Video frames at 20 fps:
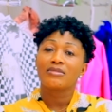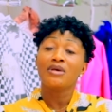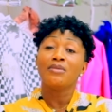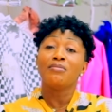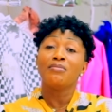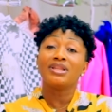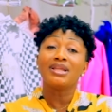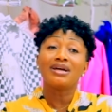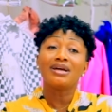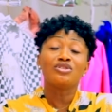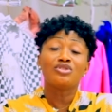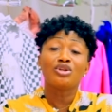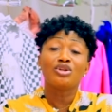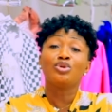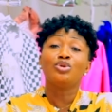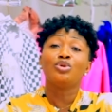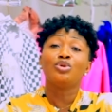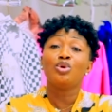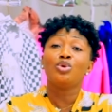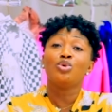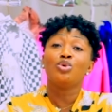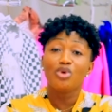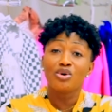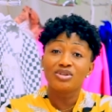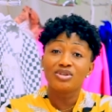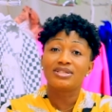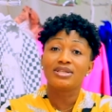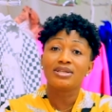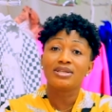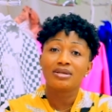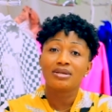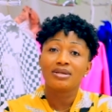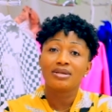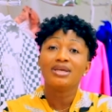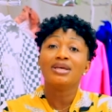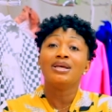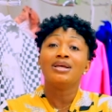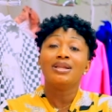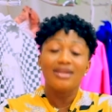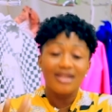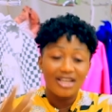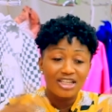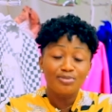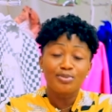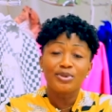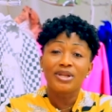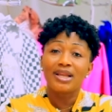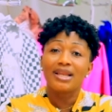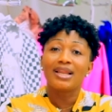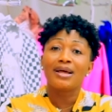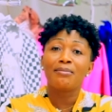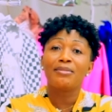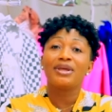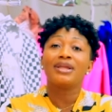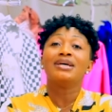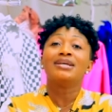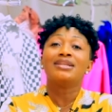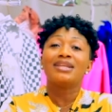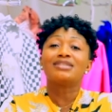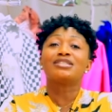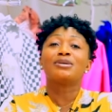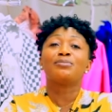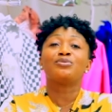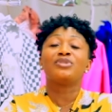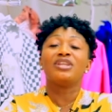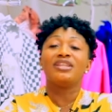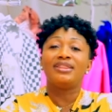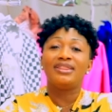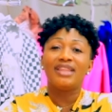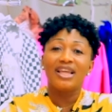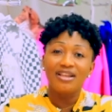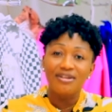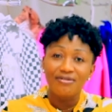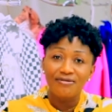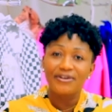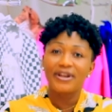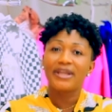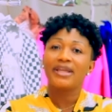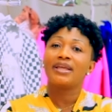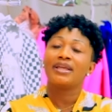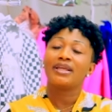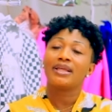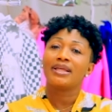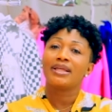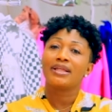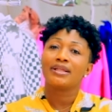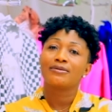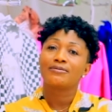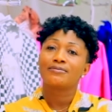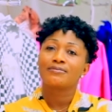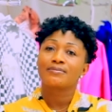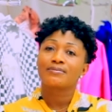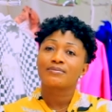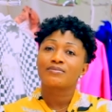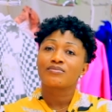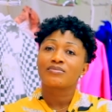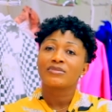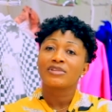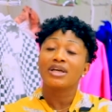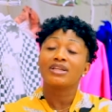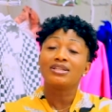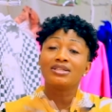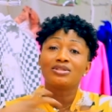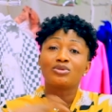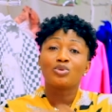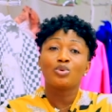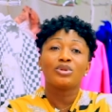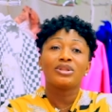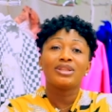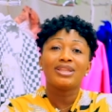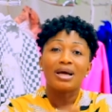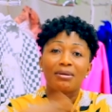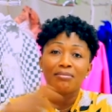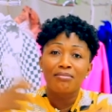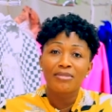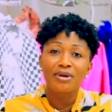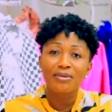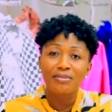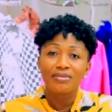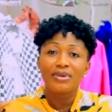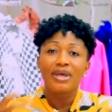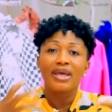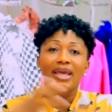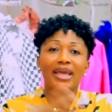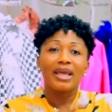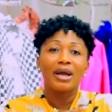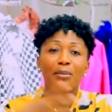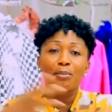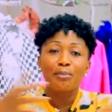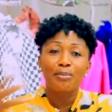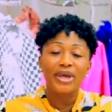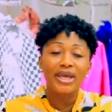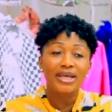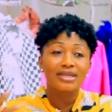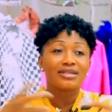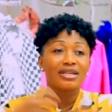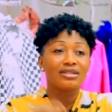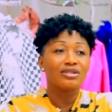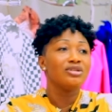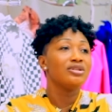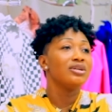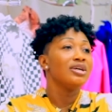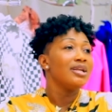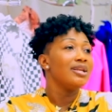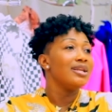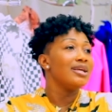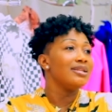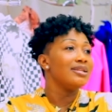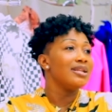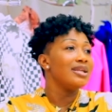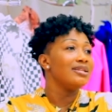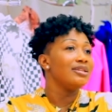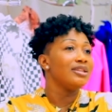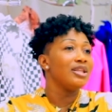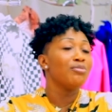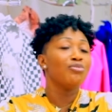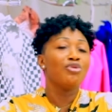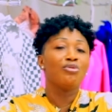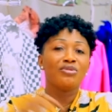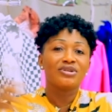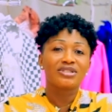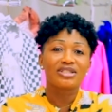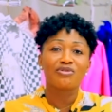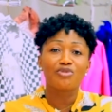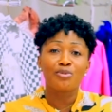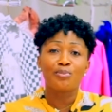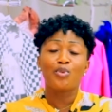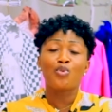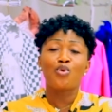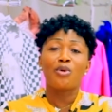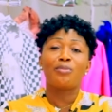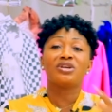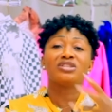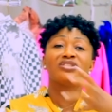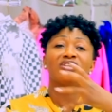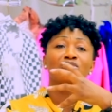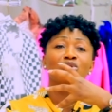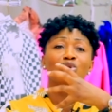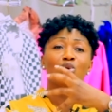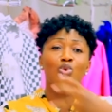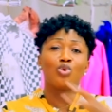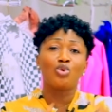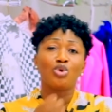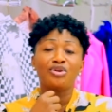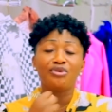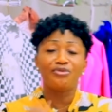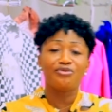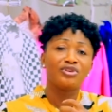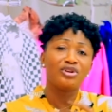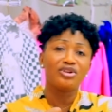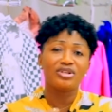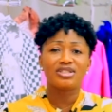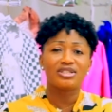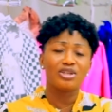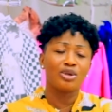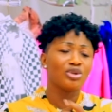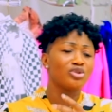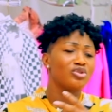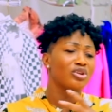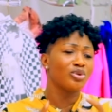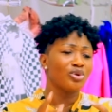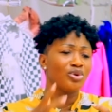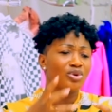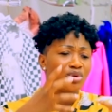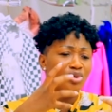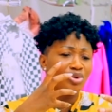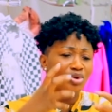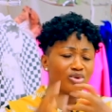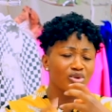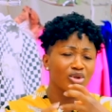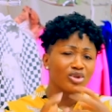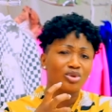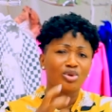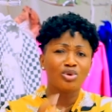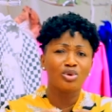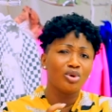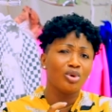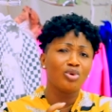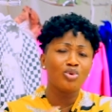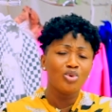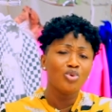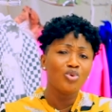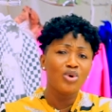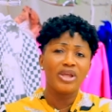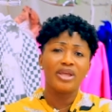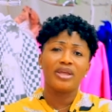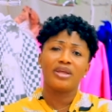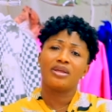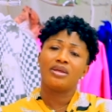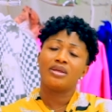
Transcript: Maintenant, quand tu de le louer aussi, l'Esprit est là, mais là, ça peut te délivrer. C'est-à-dire, ton âme même est en paix. C'est-à-dire, les, les, démons même s'en vont. Pourquoi pas, tu es en train de glorifier le Seigneur, tu es en train de, le louer.